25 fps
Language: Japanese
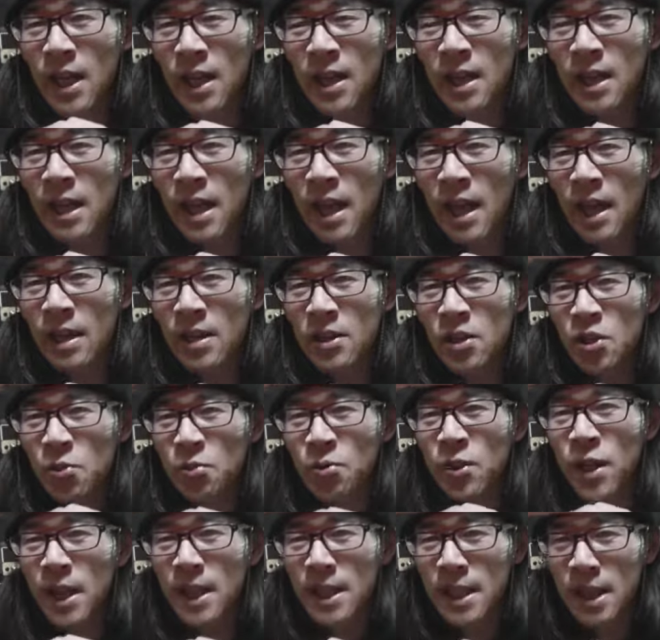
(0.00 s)
かって
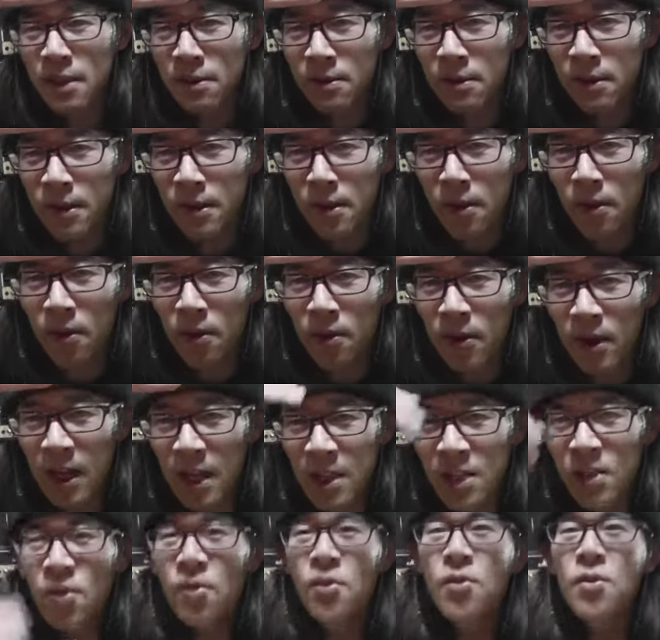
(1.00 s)
潰れちゃうっていうよう
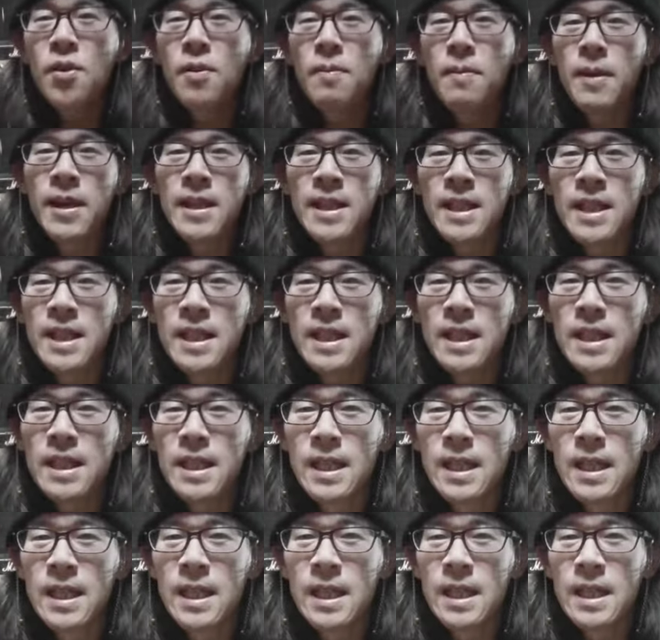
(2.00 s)
なそういうイメージ
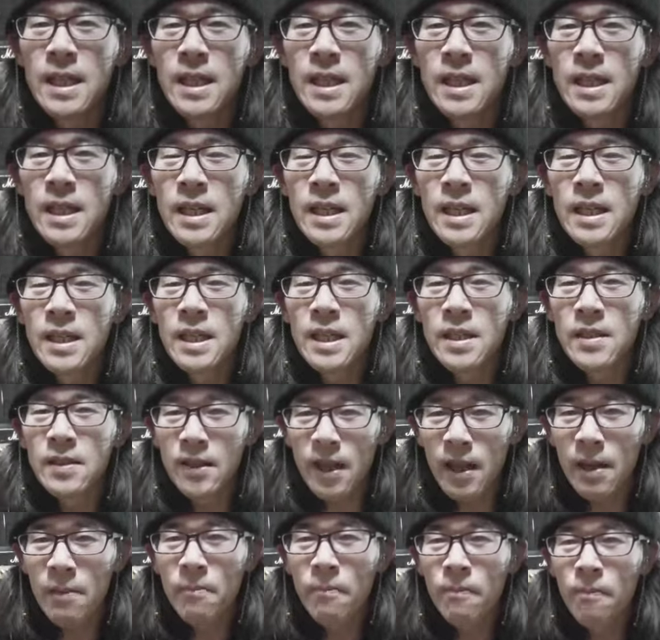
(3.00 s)
で
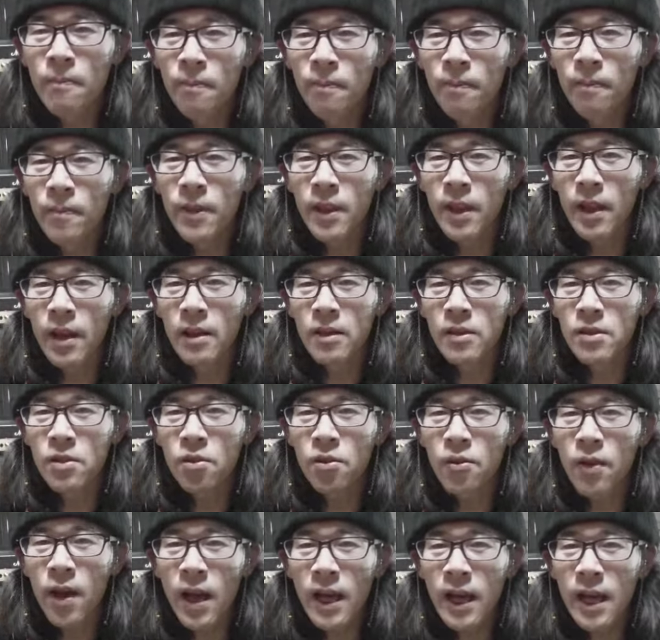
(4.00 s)
すね。うん、
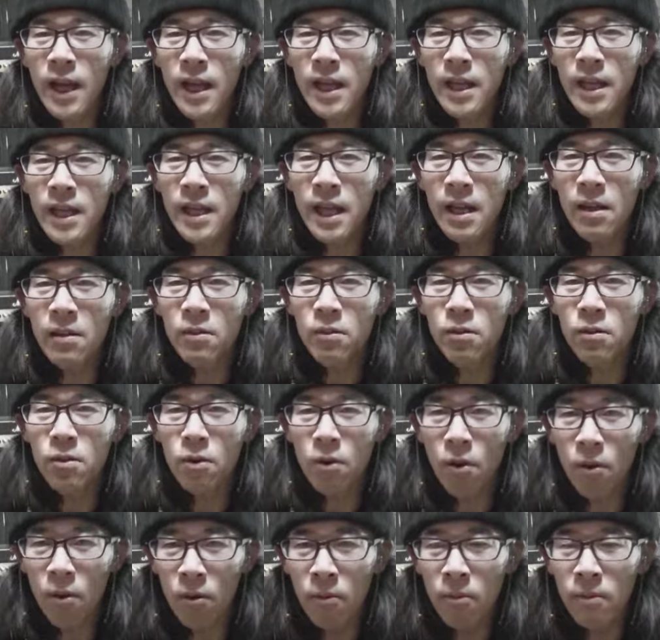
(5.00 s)
そういう波形になる
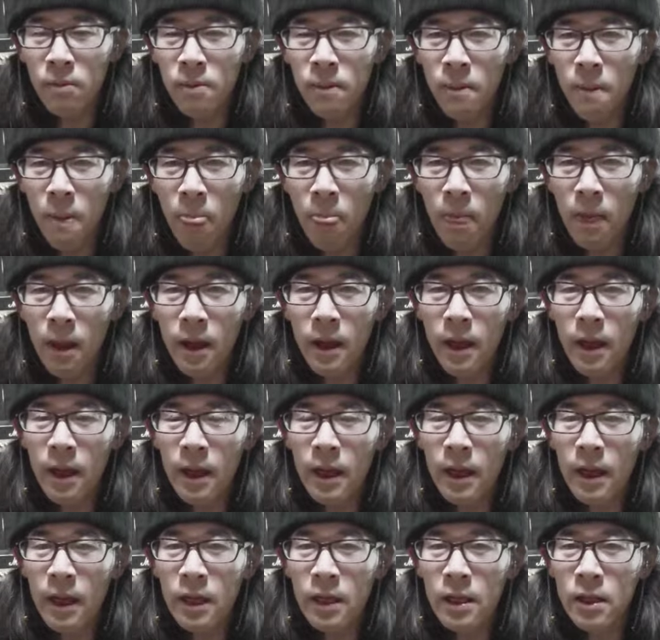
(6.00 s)
と
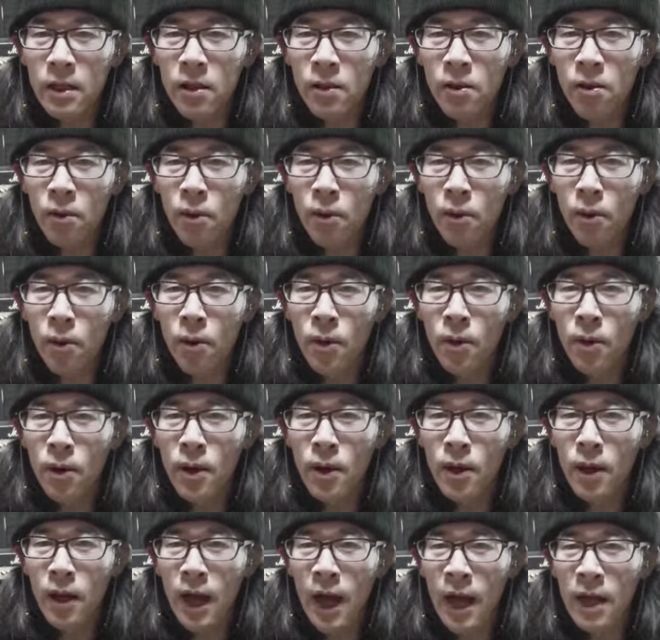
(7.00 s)
えー、っと
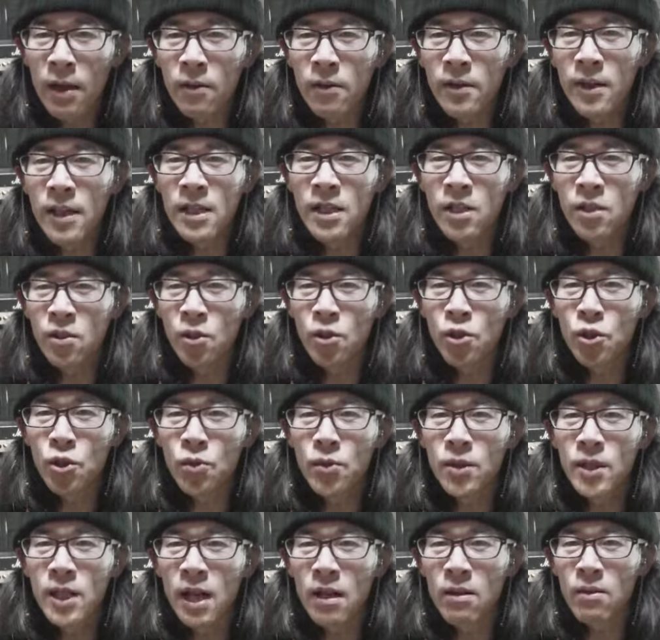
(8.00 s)
ああいう
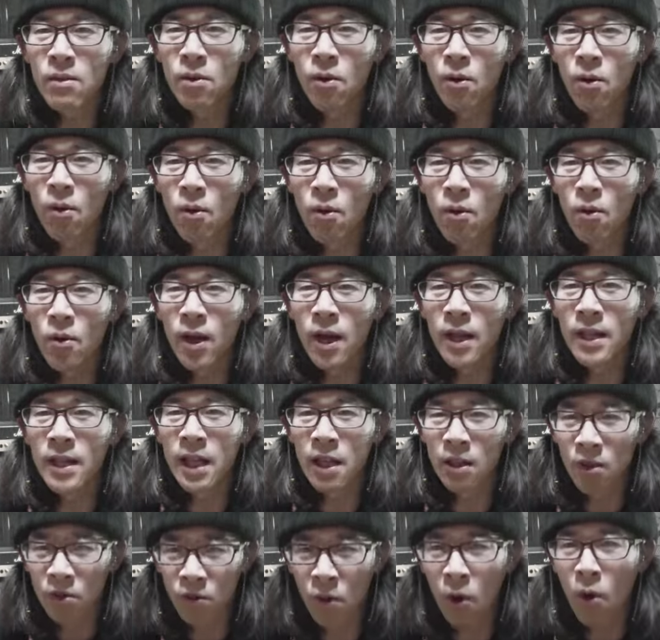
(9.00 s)
ディストーションサウンドが
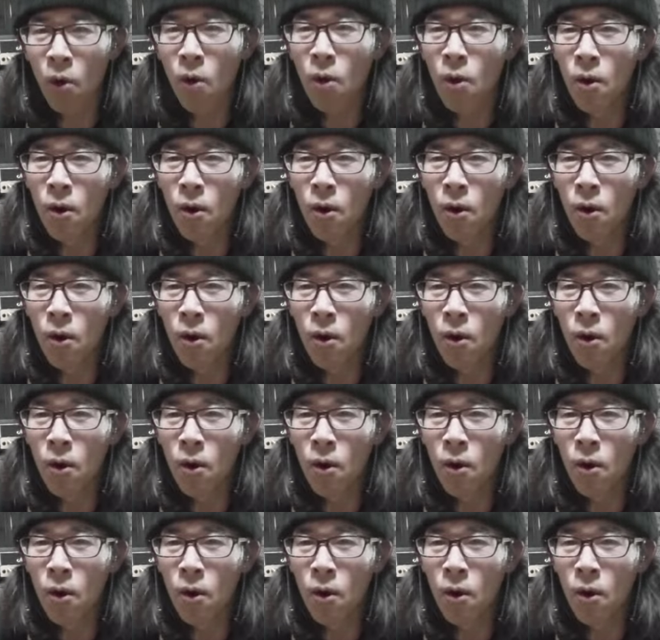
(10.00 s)
出ると